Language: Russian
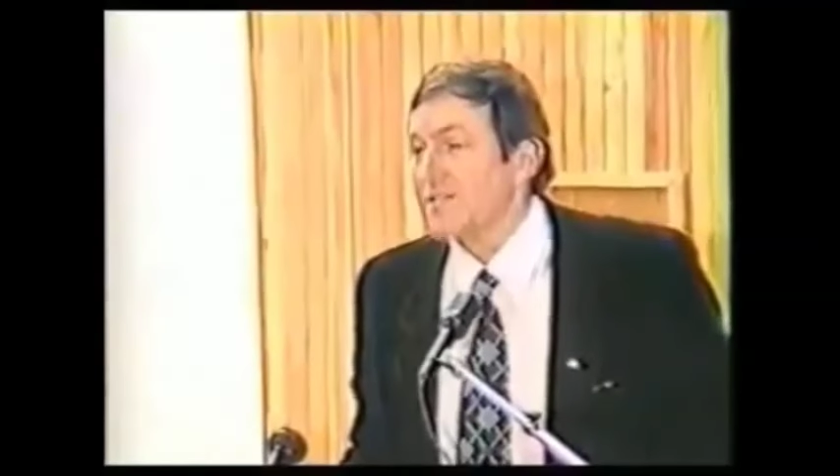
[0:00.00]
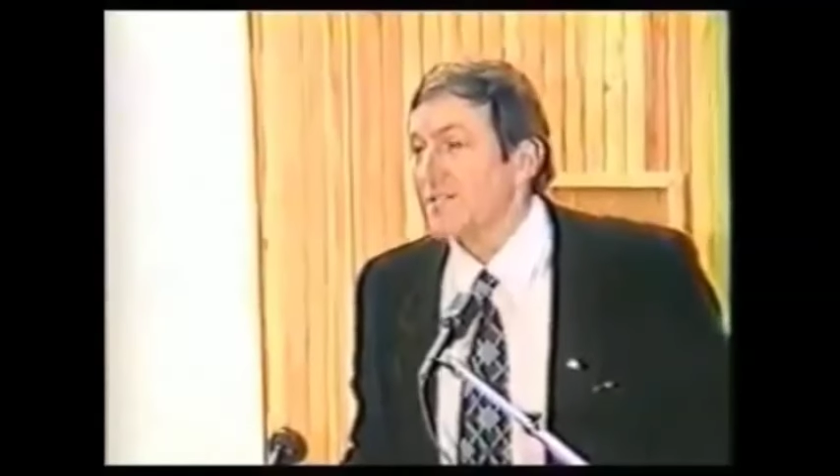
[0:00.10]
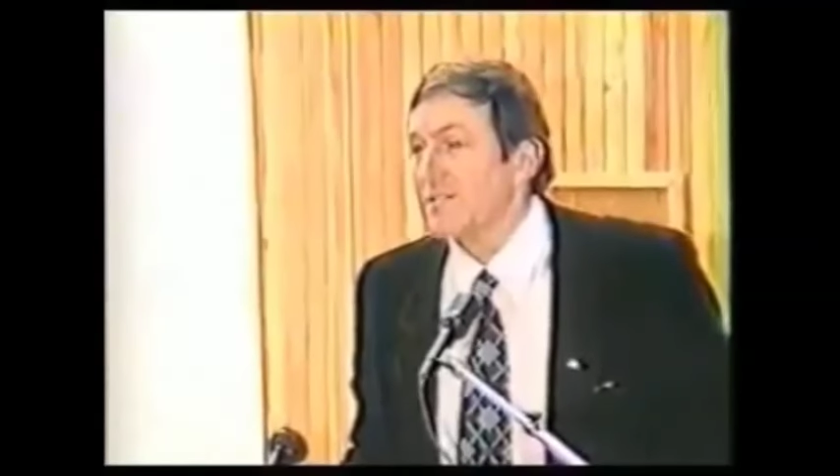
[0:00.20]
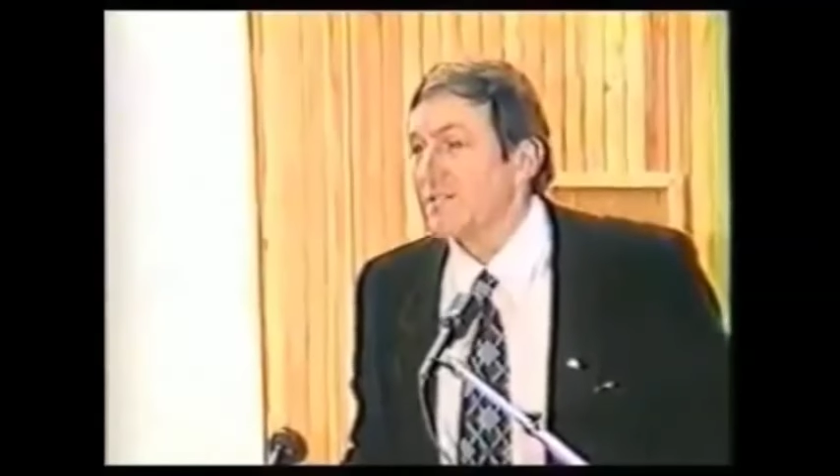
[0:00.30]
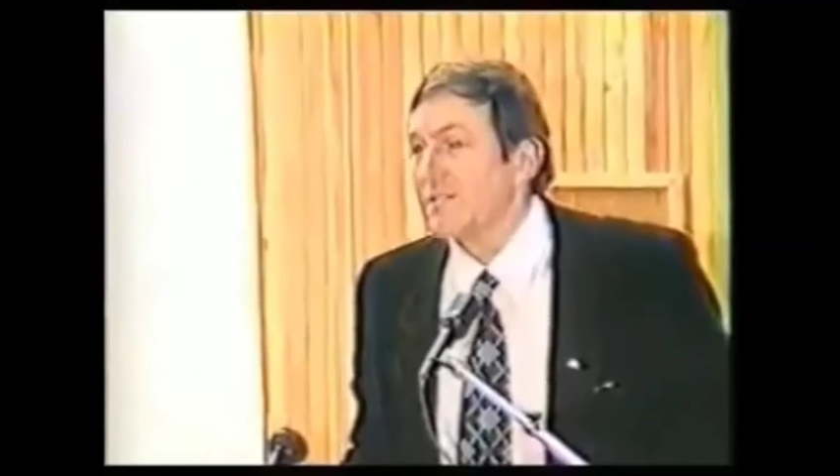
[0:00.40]

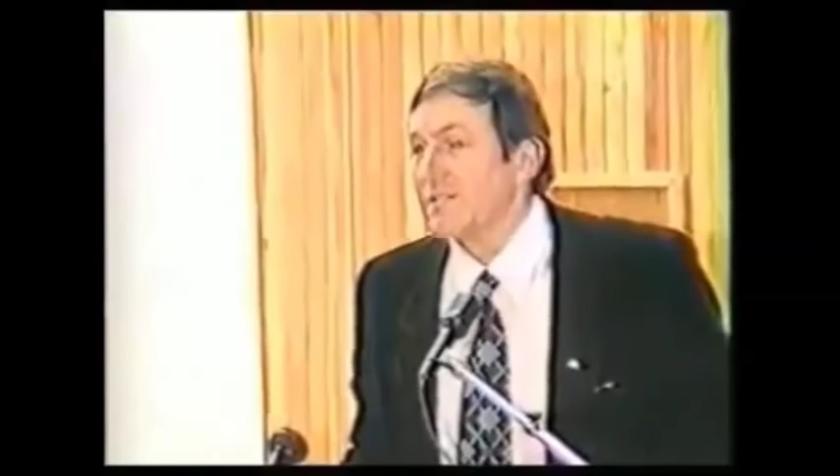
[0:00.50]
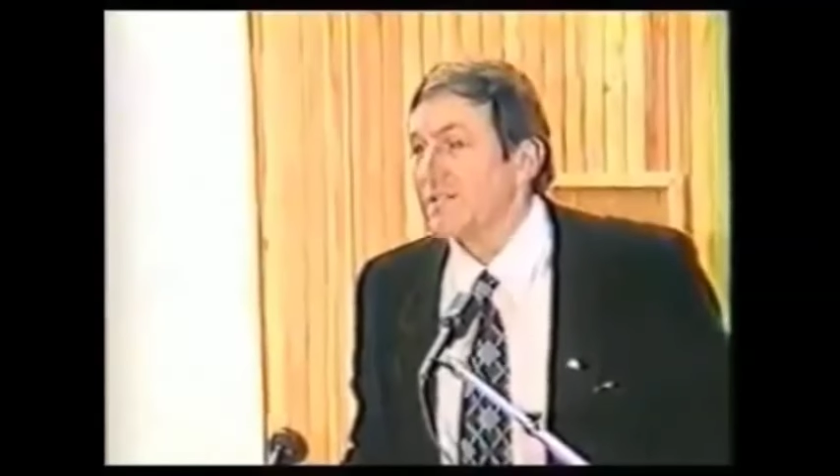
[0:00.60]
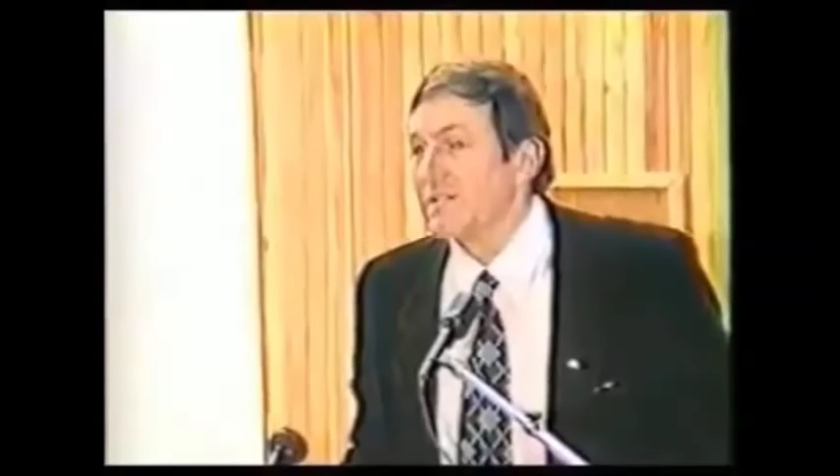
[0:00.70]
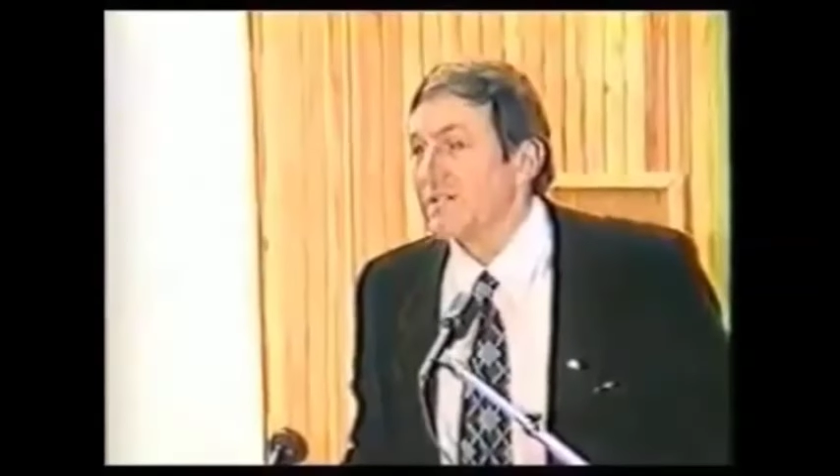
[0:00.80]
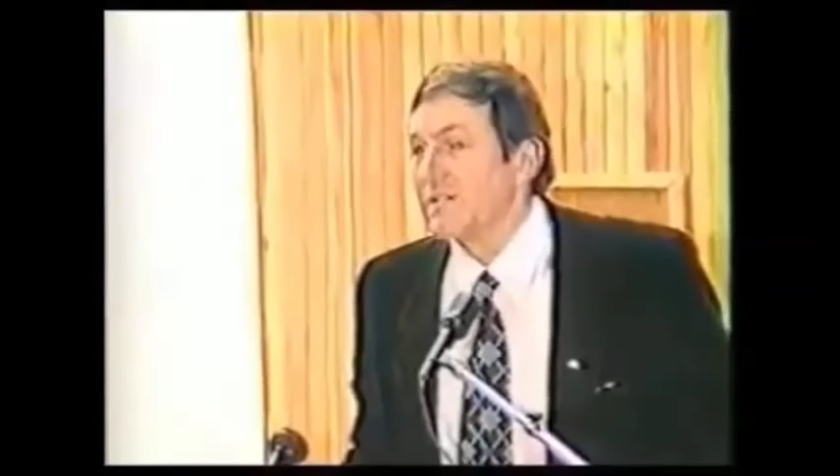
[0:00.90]
нас.
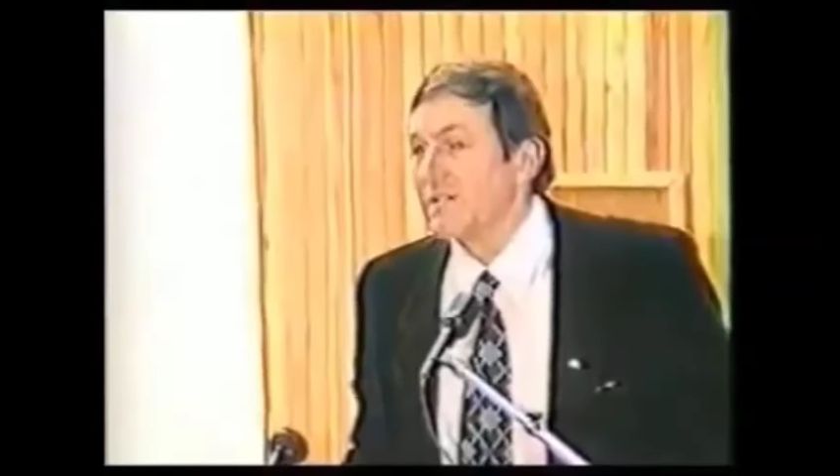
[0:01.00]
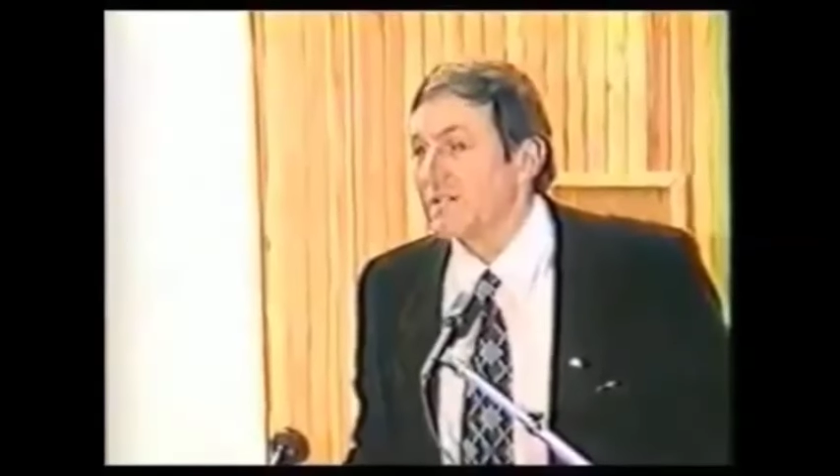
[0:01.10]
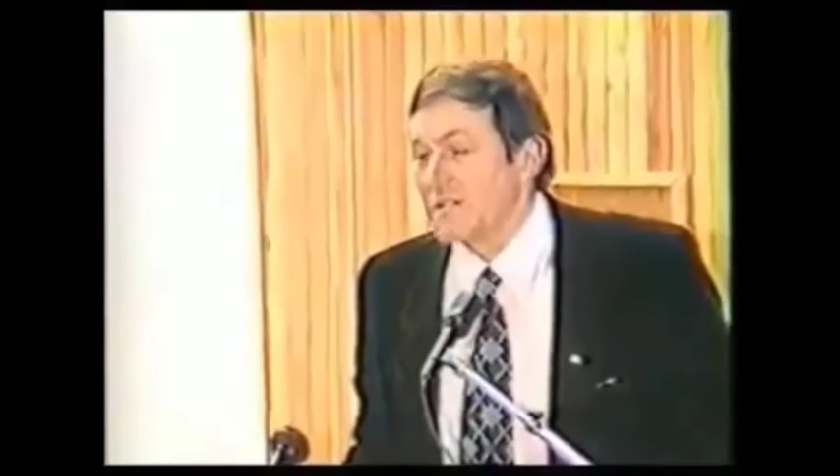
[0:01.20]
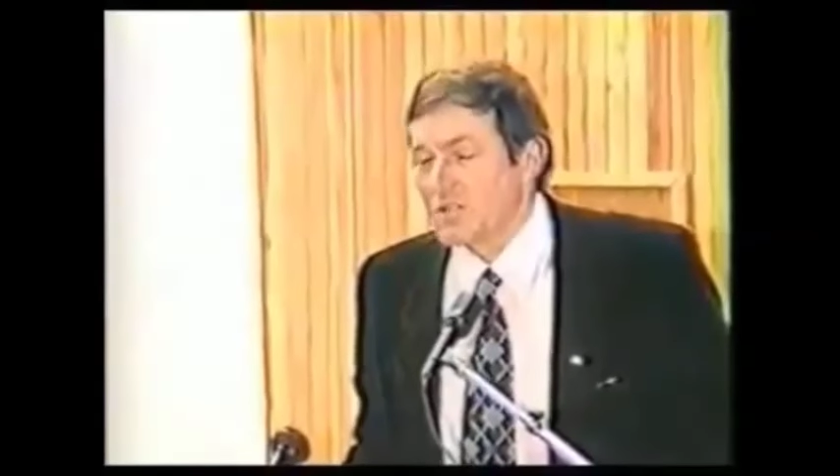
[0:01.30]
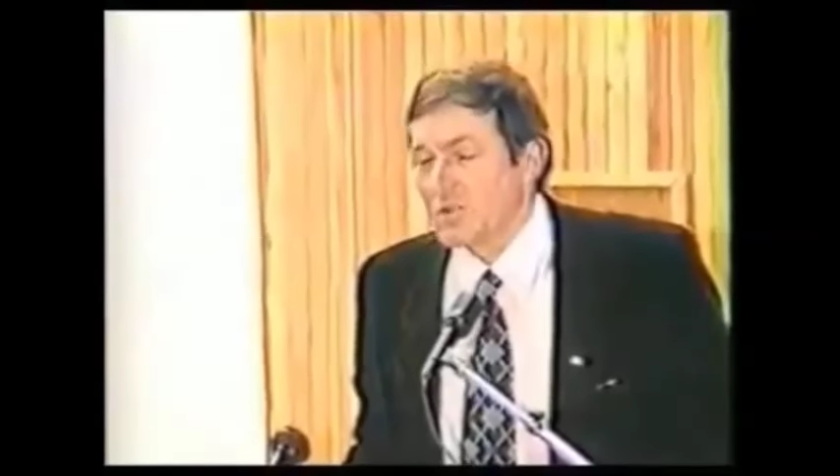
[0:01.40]

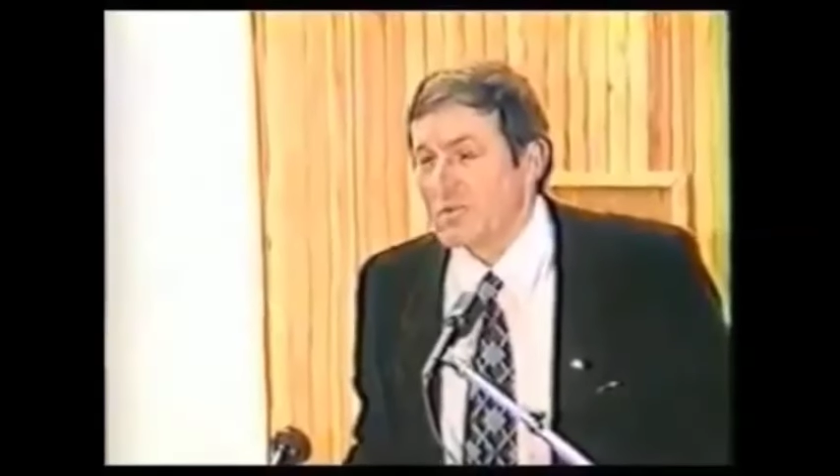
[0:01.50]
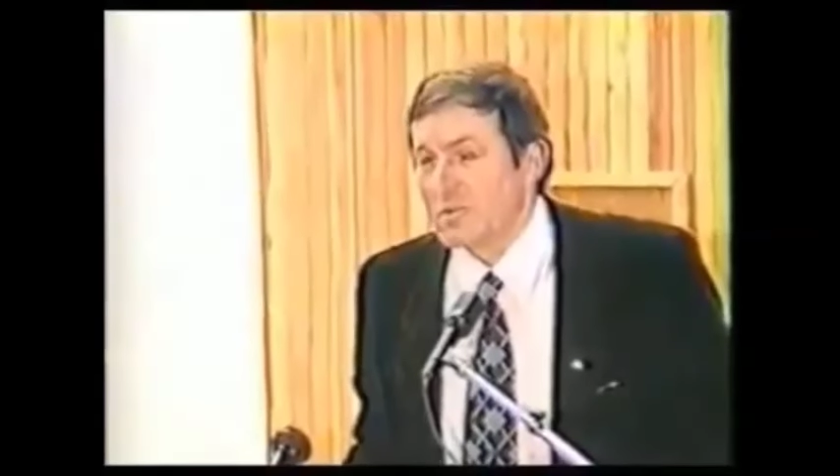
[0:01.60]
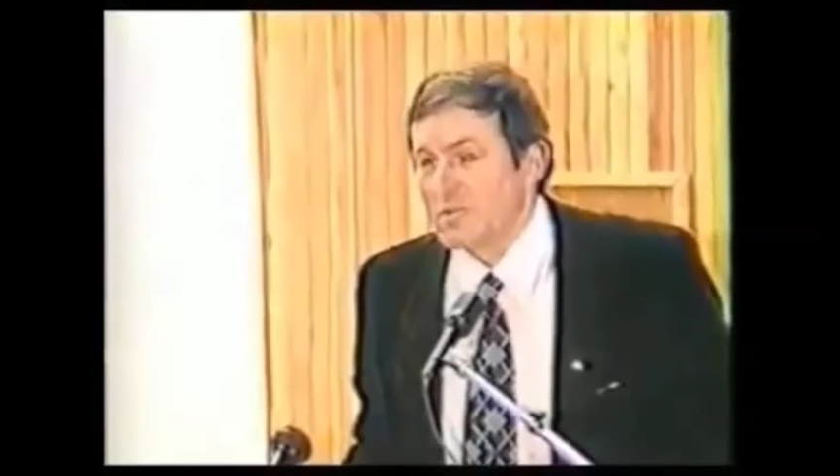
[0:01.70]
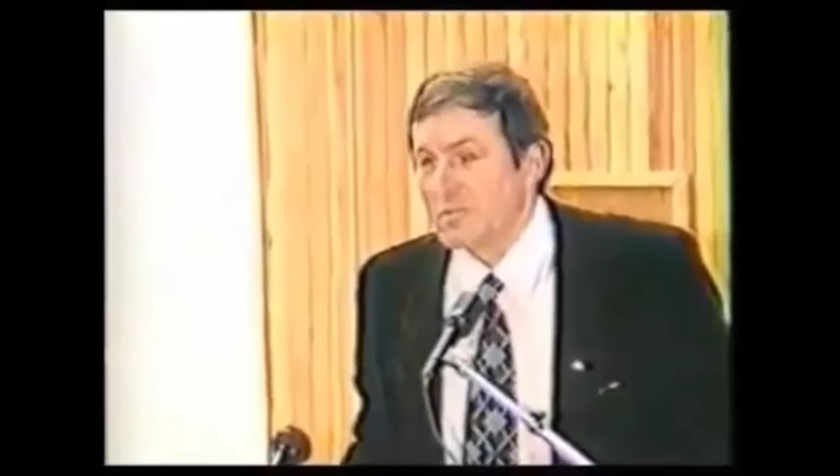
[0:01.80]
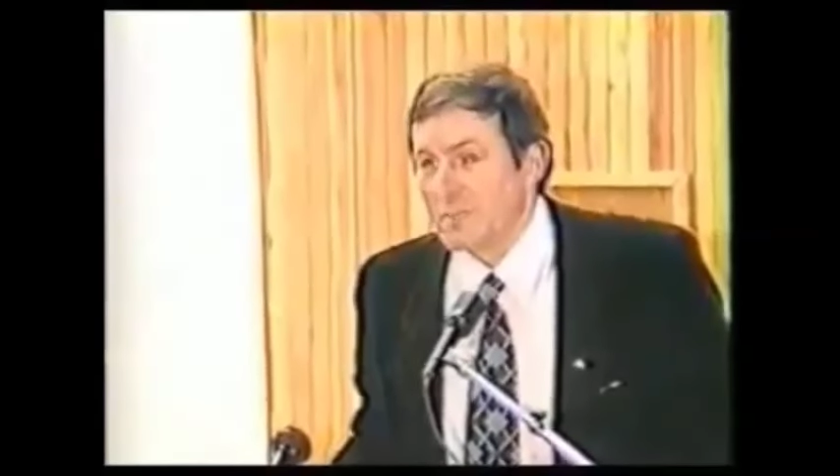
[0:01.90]
Это о
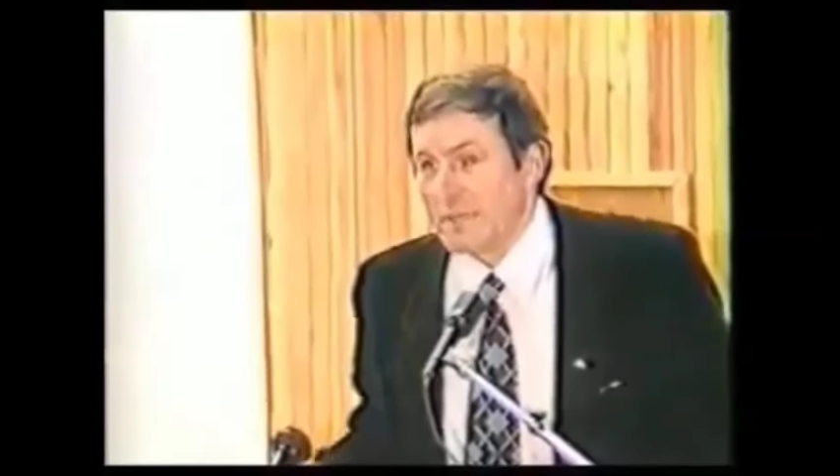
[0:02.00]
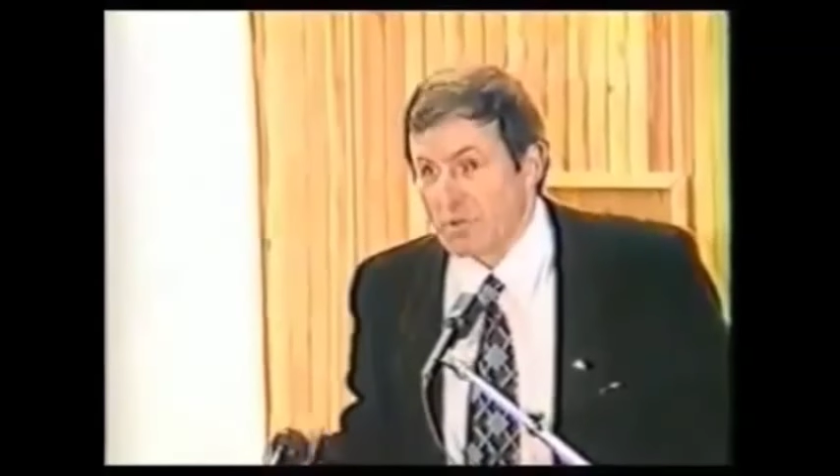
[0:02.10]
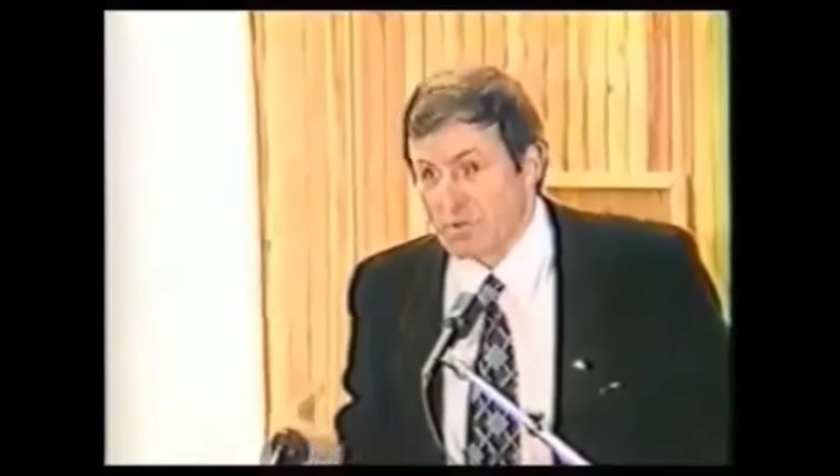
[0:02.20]
чем говорит?